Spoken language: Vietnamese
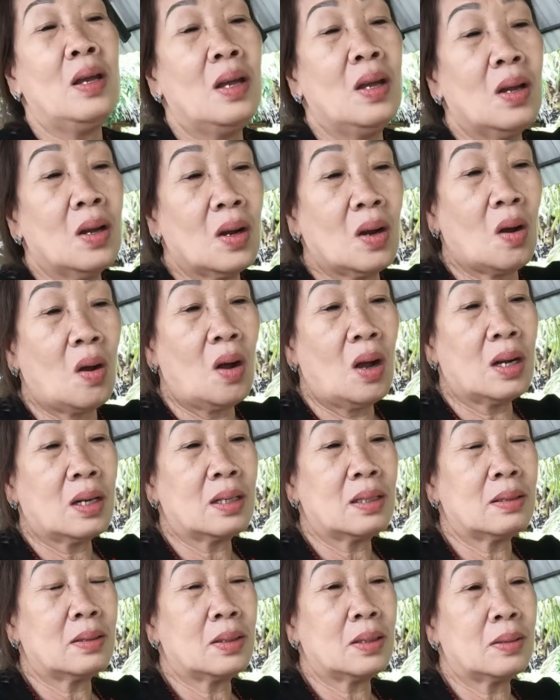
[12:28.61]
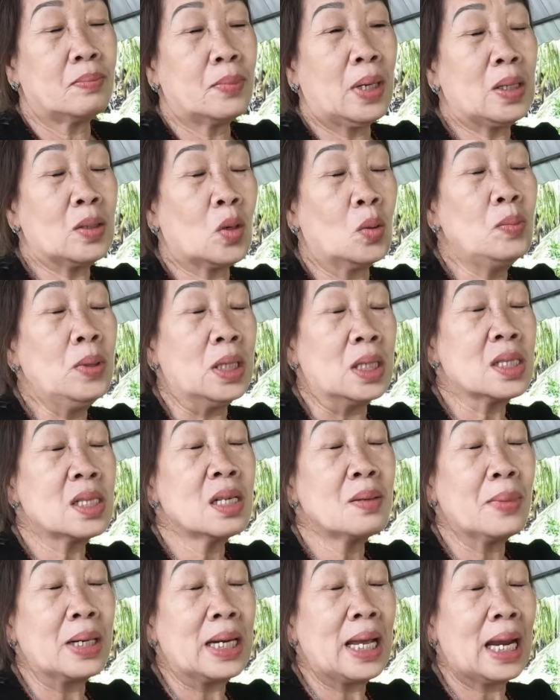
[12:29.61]
Dạ. còn mình cũng lượng
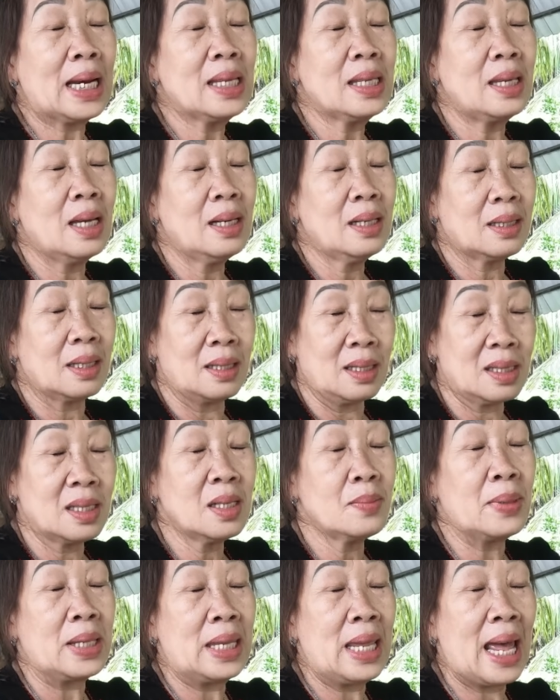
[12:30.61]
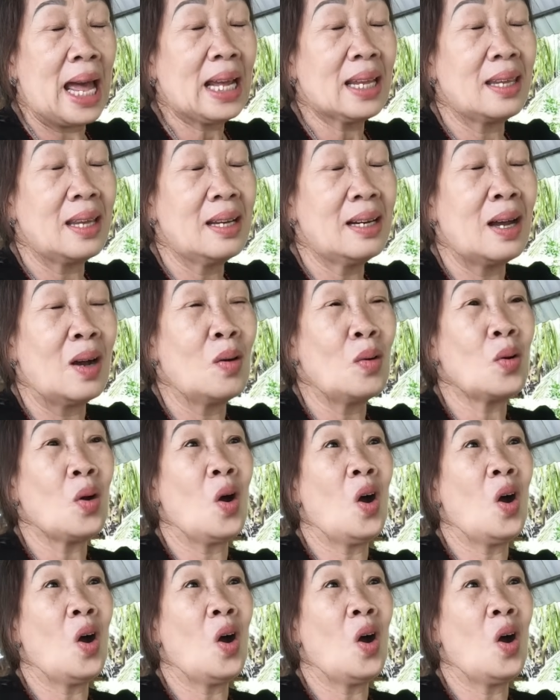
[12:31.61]
sức mình gánh chứ lượng yeah. Dạ. sức mình giác chứ đâu yeah.